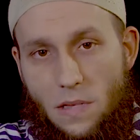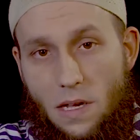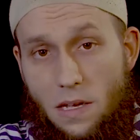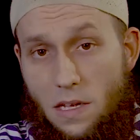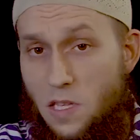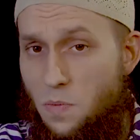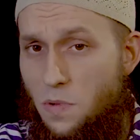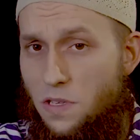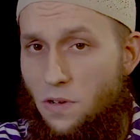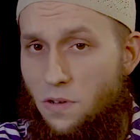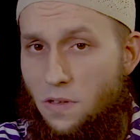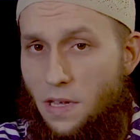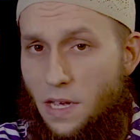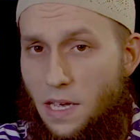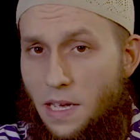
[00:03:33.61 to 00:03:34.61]

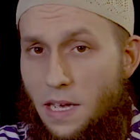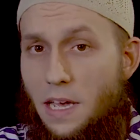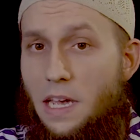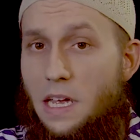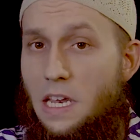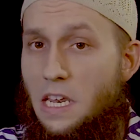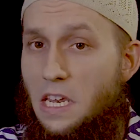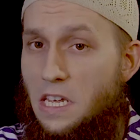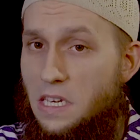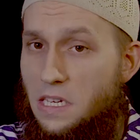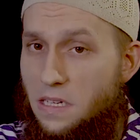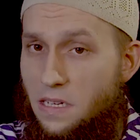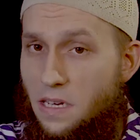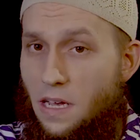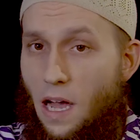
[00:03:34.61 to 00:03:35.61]
Insbesondere
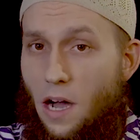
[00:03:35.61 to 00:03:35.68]
nicht